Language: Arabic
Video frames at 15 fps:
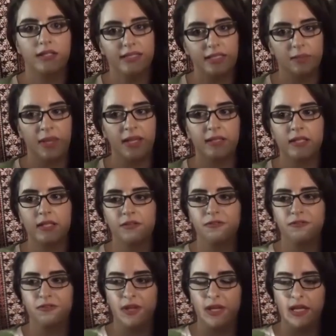قديما كيف
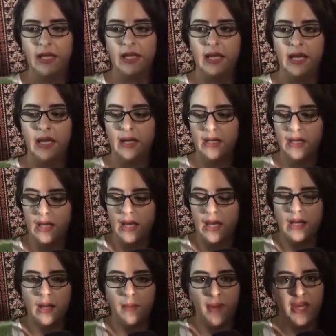آه،
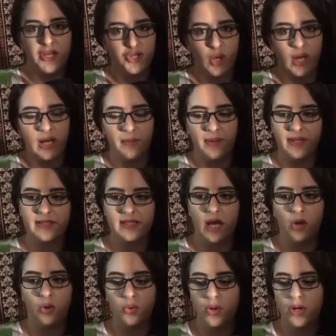لما اجوا على بيت
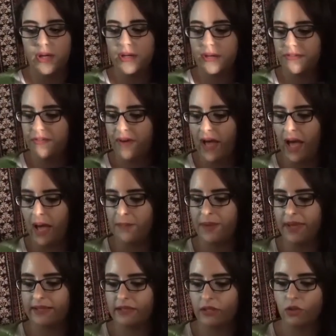ساحور
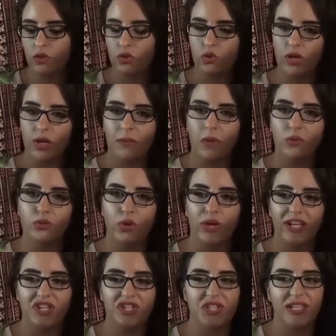فحبيت انه يكون
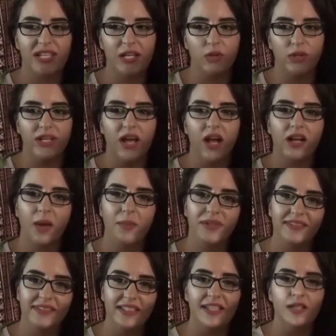الموضوع شيء له علاقه
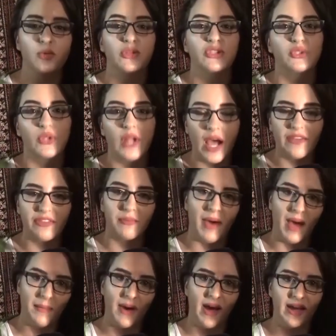بالدين والتراث
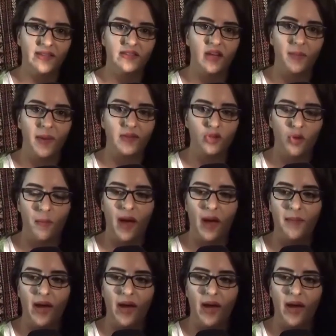مع بعض ربطهم مع